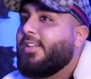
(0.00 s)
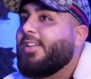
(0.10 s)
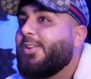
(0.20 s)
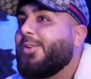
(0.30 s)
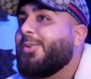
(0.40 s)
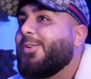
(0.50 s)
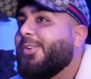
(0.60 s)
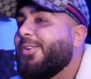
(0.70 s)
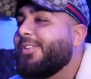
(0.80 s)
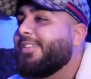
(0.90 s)
Genau,
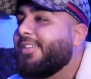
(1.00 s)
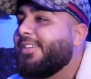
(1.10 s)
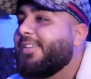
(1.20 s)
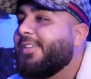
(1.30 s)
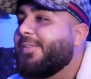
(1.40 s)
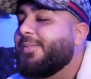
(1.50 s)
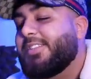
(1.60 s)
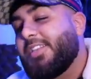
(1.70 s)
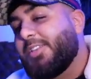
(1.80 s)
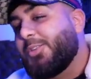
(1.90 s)
und äh,
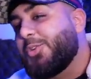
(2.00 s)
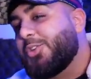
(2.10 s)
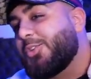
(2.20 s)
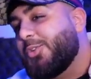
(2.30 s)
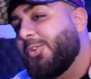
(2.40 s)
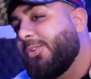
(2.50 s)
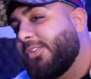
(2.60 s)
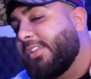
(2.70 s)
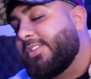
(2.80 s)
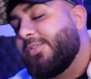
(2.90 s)
das hat er durchgezogen
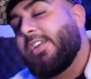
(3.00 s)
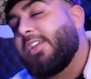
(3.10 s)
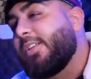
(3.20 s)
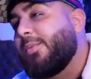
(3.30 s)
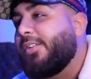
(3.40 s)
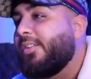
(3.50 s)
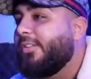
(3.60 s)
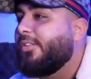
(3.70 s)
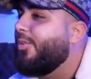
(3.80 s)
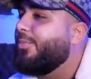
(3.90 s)
und deswegen hat er meinen
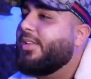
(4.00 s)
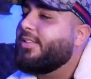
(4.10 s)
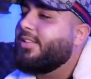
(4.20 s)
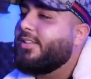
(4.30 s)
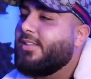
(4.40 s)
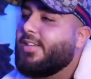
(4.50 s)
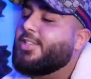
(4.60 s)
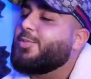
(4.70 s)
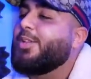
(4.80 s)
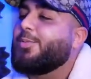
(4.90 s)
kompletten
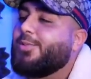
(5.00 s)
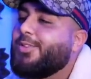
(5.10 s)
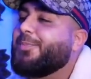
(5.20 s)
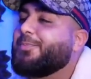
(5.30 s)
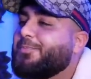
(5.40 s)
Respekt, Bruder.